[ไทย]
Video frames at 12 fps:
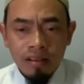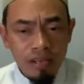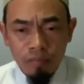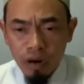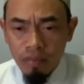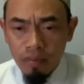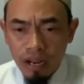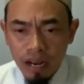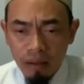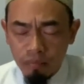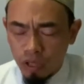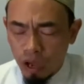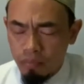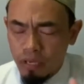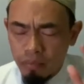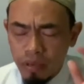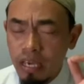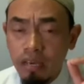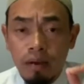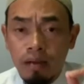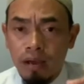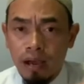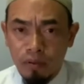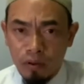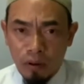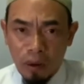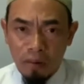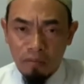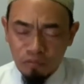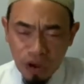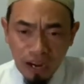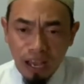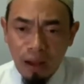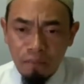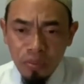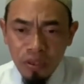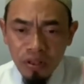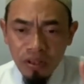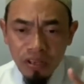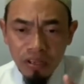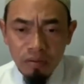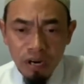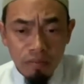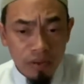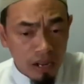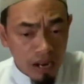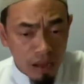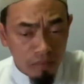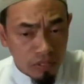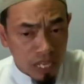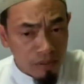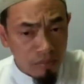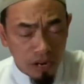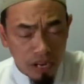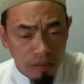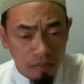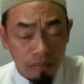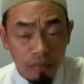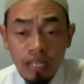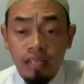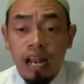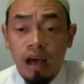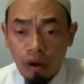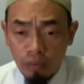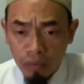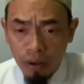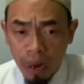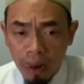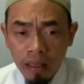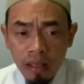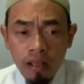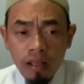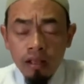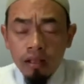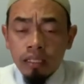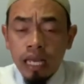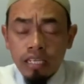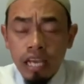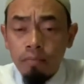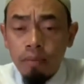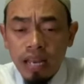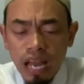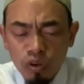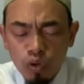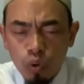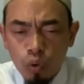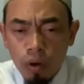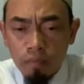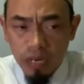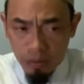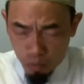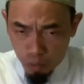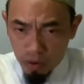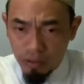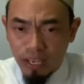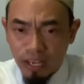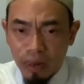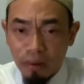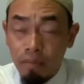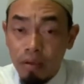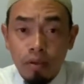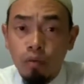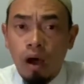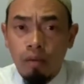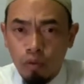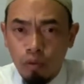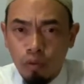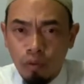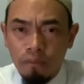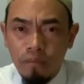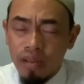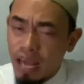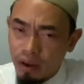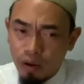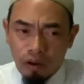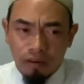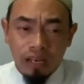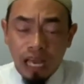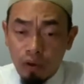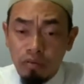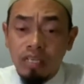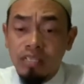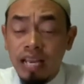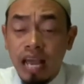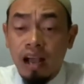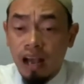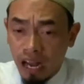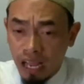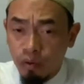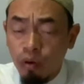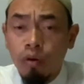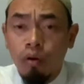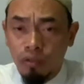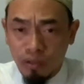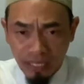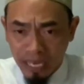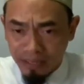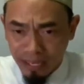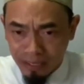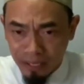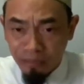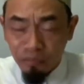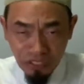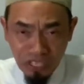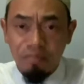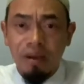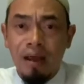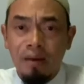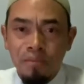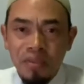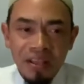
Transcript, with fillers: อิบราฮิมบินอาดามตอบอย่างมีฮิกมัตมากพี่น้องฟังนะครับอิบราฮิมบินอาดามท่านอิบราฮิมได้กล่าวเอาไว้ว่าถ้าฉันไปนั่งอยู่ร่วมกับคนที่ไม่มีความรู้แน่นอนเขาจะแสดงอะไรโง่ๆต่อฉันทันทีจริงไหมฮะ